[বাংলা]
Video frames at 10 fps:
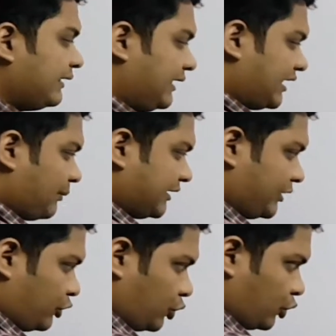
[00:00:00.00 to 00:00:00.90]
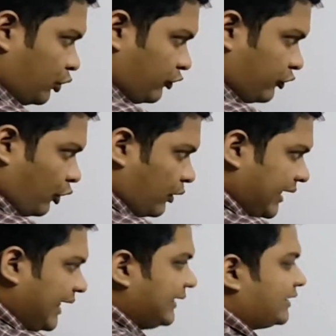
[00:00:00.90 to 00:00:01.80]
দেখতে পাচ্ছি টু ফোর
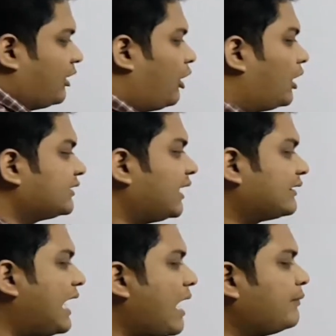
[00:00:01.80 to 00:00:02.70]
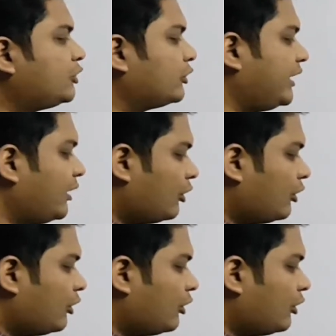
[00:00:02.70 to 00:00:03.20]
এইট অর্থাৎ আমি যদি